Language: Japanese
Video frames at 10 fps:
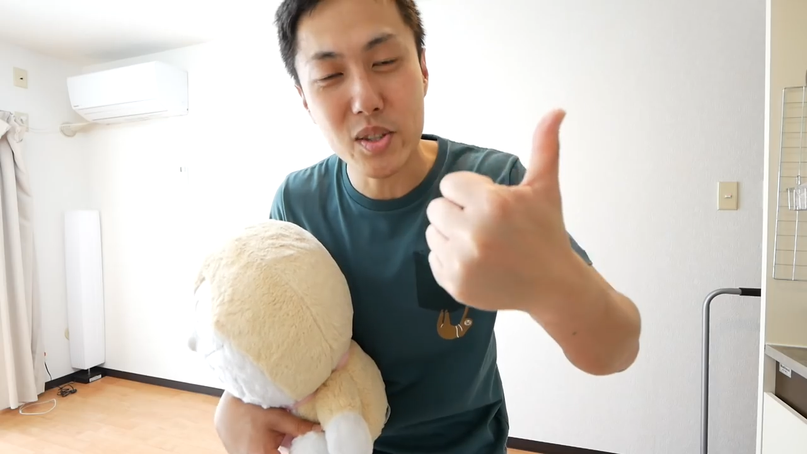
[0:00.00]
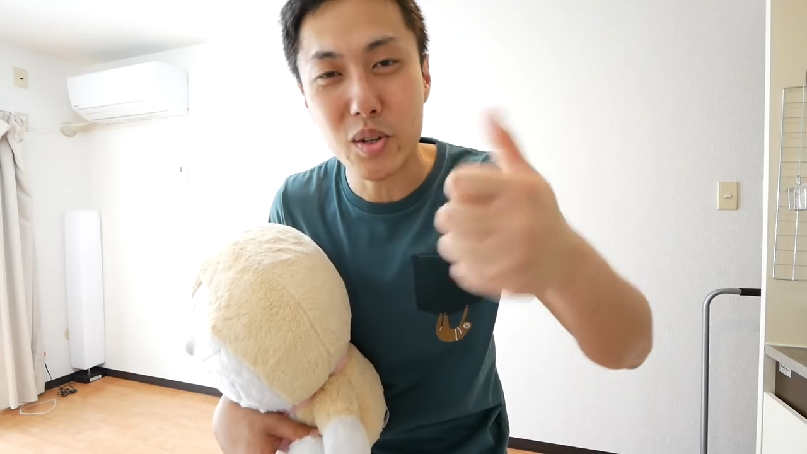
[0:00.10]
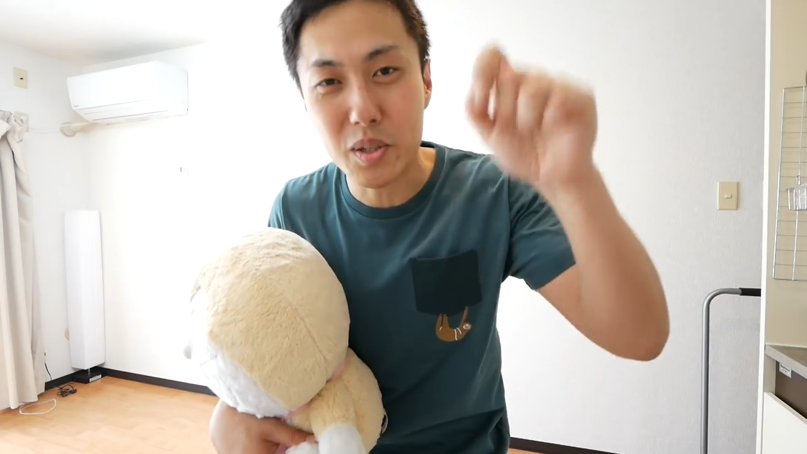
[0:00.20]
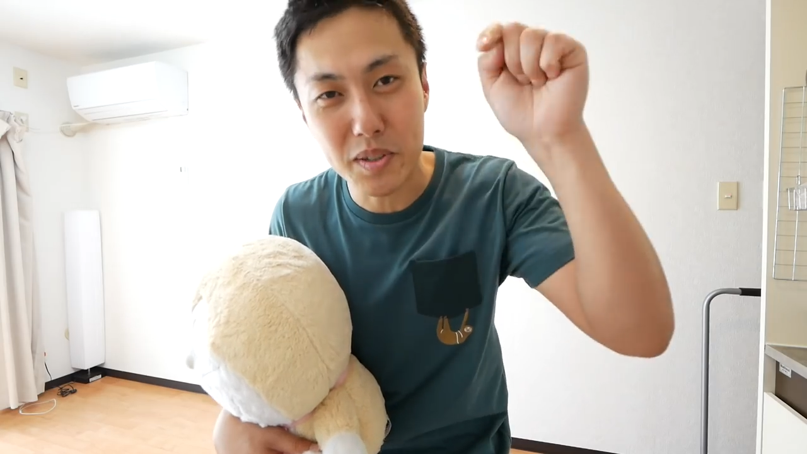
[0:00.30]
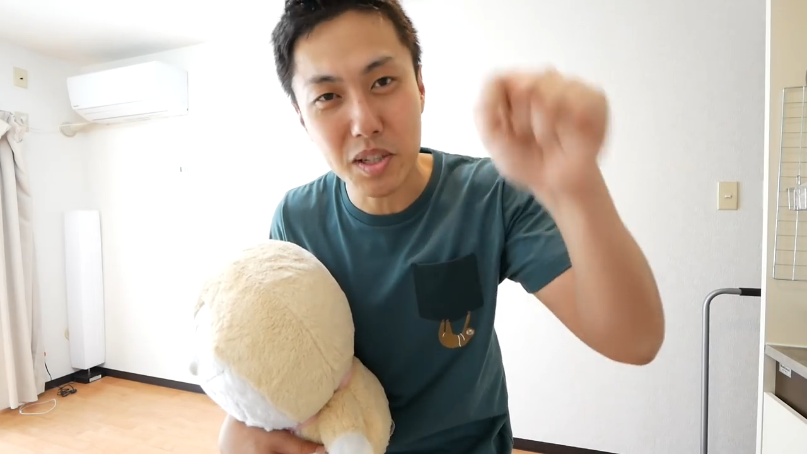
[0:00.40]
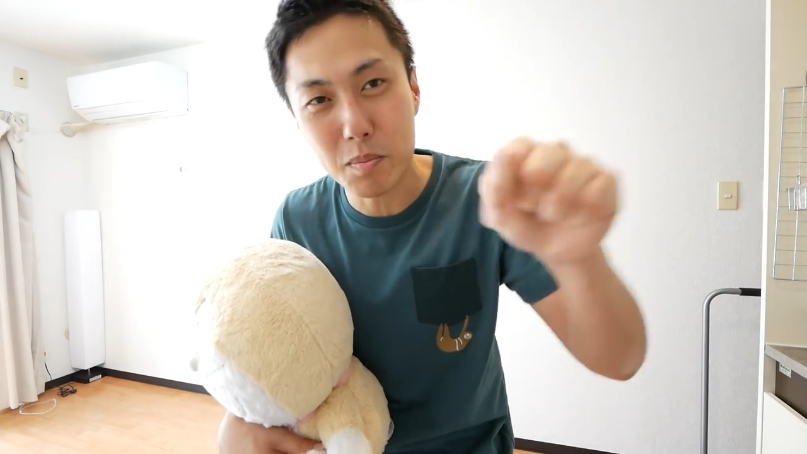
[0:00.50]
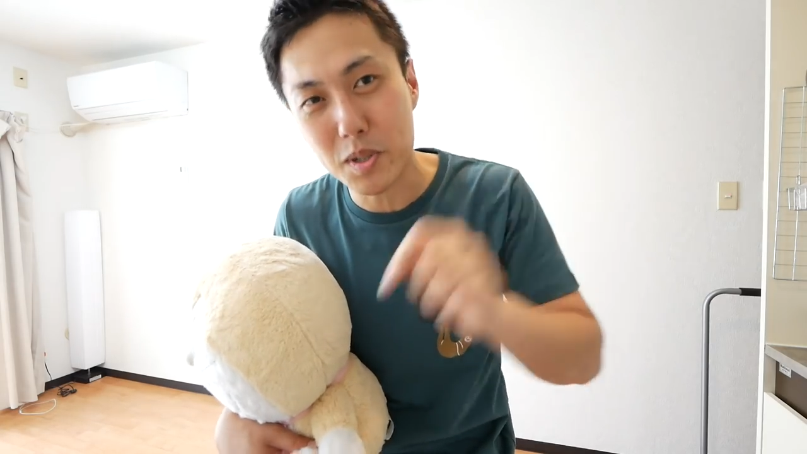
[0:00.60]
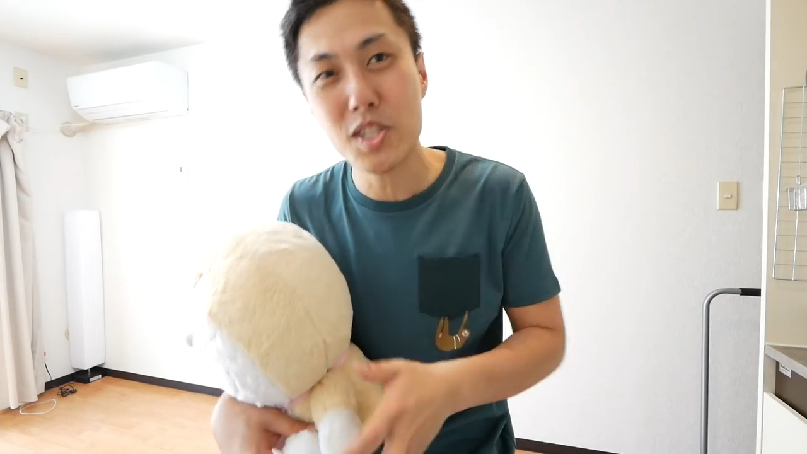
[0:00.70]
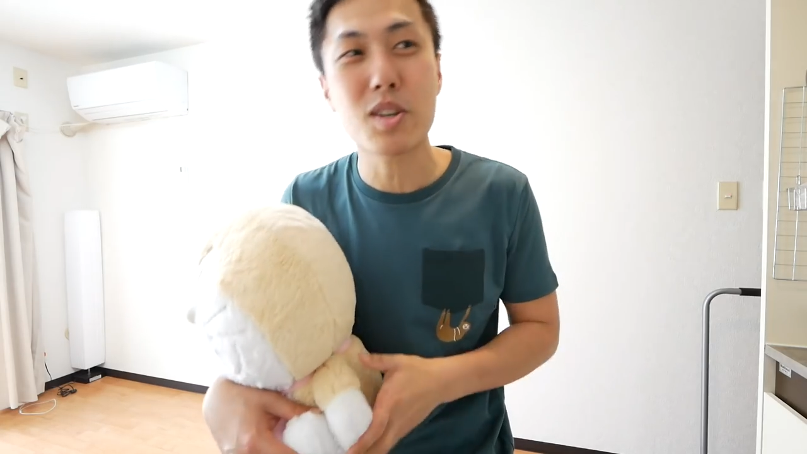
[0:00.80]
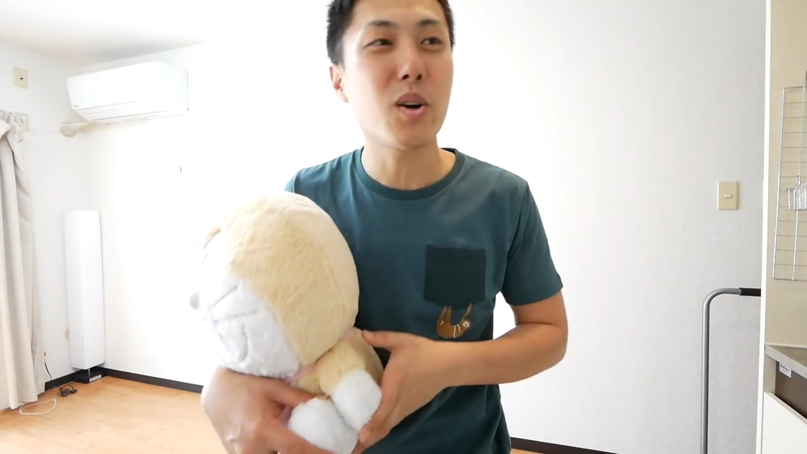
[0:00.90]
登録ボタンを
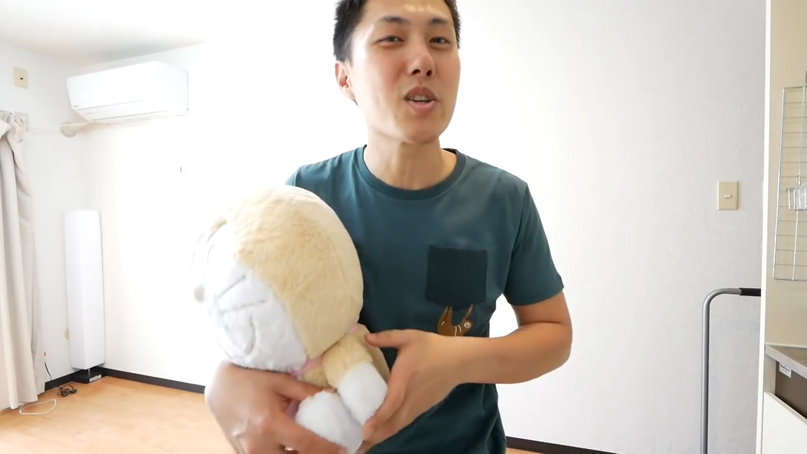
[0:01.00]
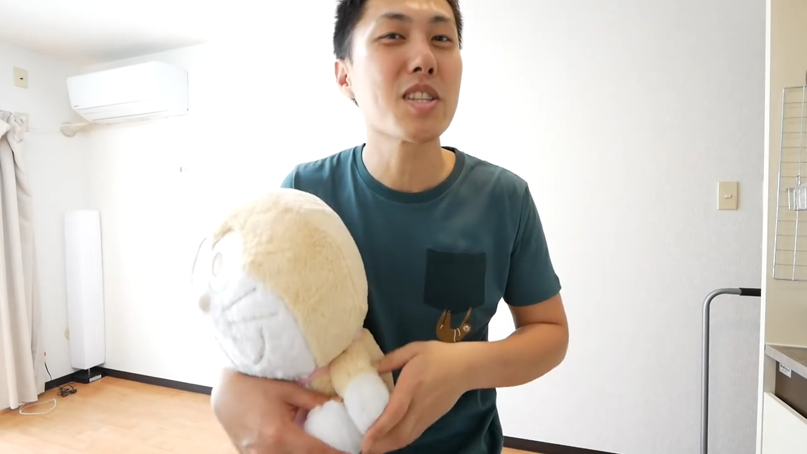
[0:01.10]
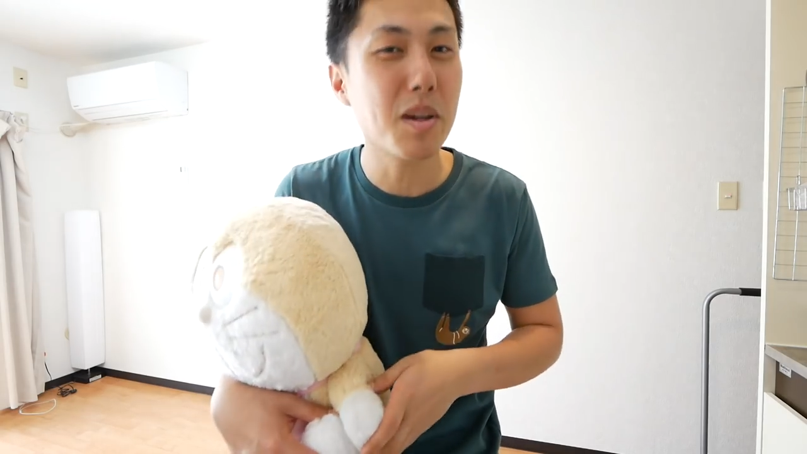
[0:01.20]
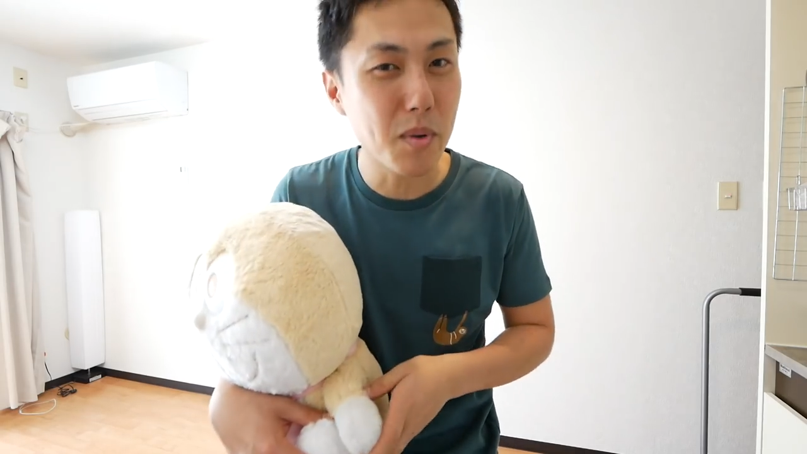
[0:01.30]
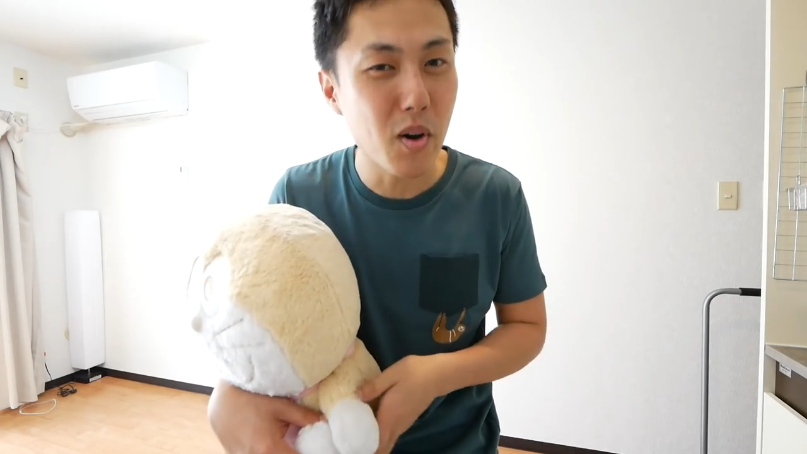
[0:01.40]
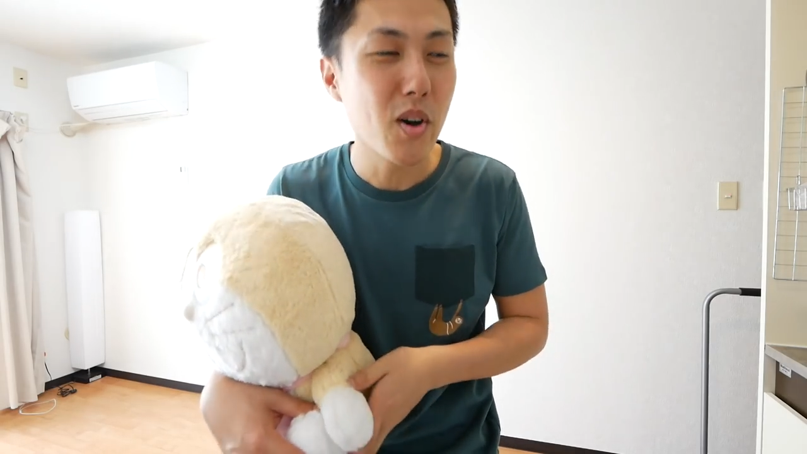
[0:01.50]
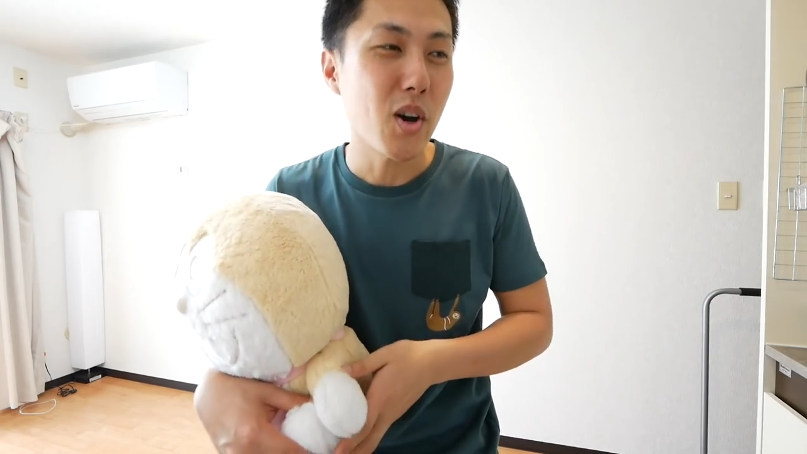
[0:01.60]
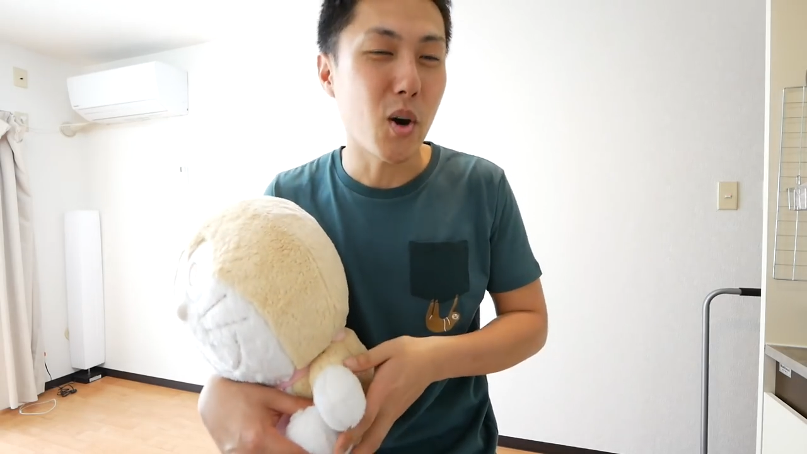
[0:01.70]
ポチッと押すのも